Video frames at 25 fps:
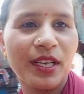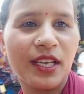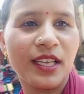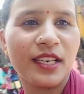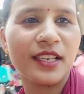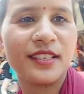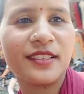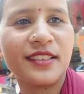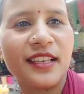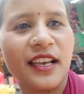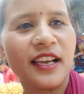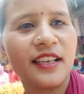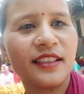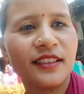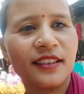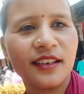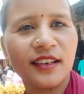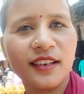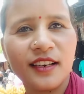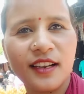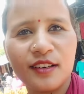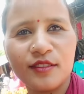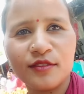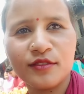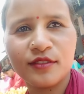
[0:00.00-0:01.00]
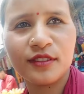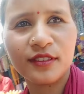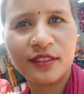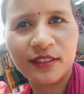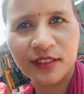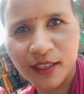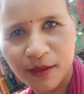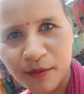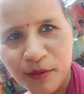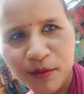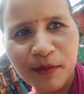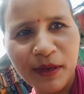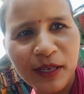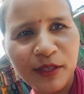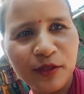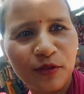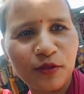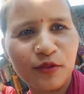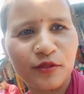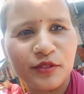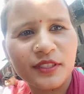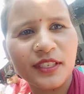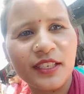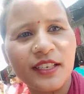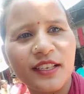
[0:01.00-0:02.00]
के लिए शायद कल आऊँ तभी मैं तो
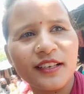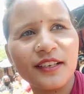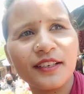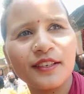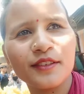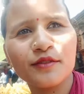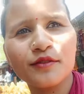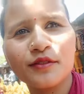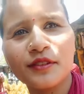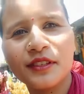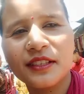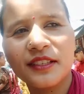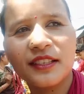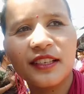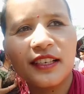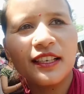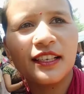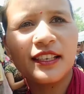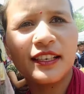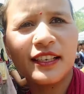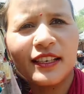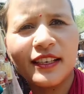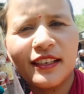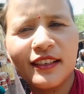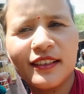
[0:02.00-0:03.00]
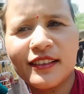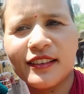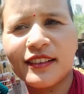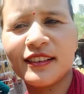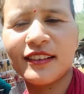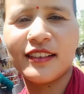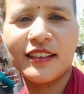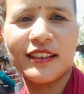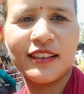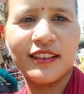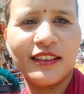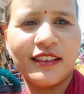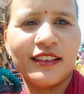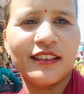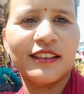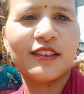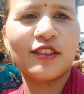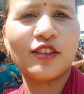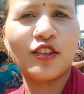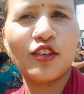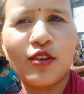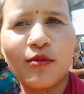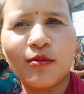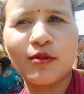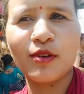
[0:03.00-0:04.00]
कुछ नहीं ले रही हूँ दीदी ले रहे हैं
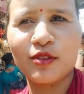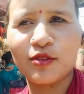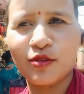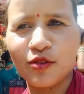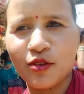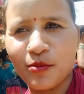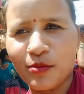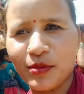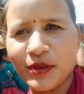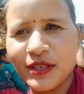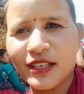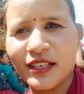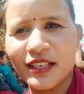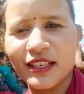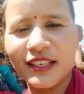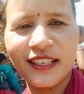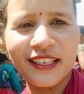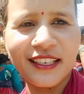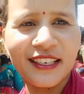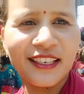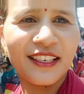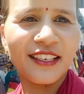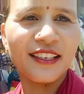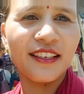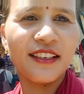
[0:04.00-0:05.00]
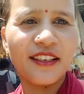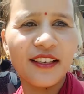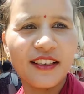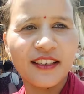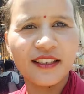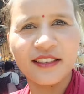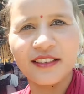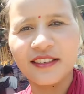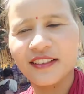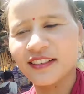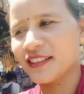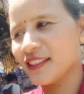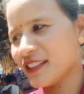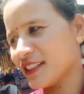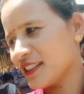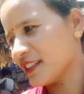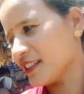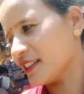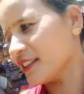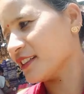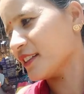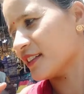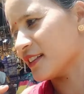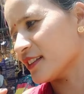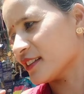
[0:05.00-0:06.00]
थोड़ा बहुत शॉपिंग कर ले रहे हैं
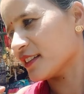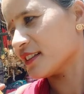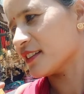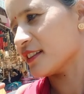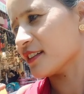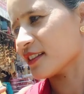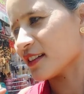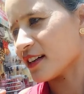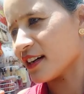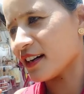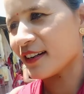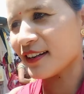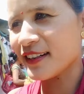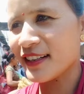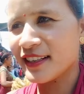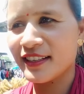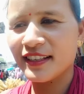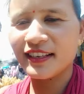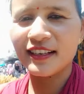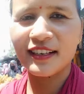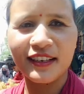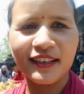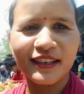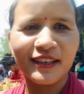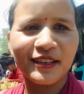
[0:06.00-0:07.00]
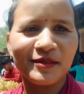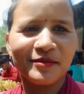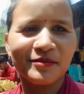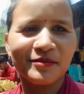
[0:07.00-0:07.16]
ये कान के देख रहे हैं